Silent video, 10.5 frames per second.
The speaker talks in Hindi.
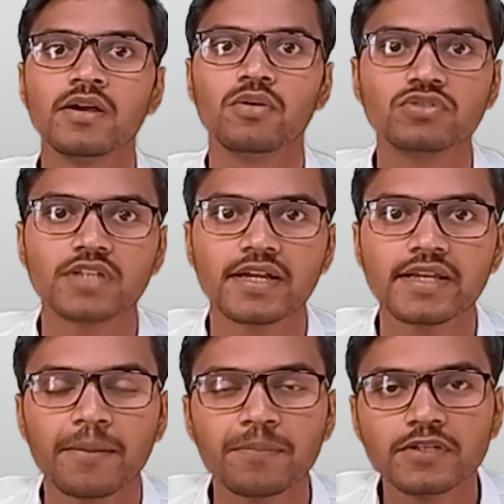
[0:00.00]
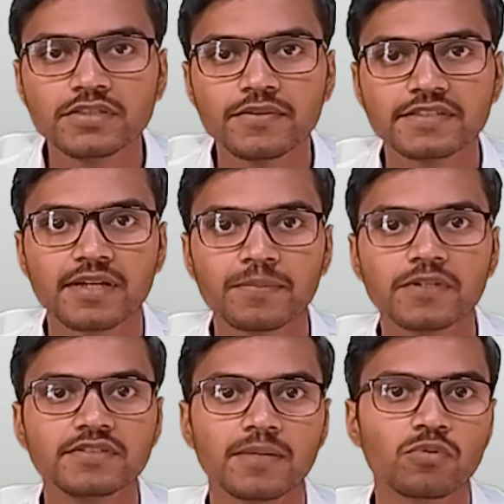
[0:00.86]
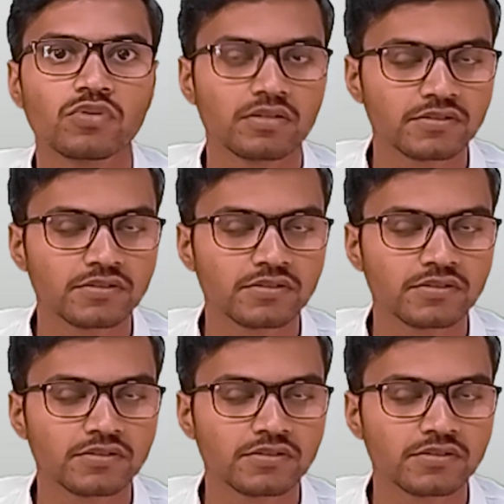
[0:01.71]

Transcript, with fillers: और उसके आगे कैप्टनसी वाइस कैप्टनसी आपको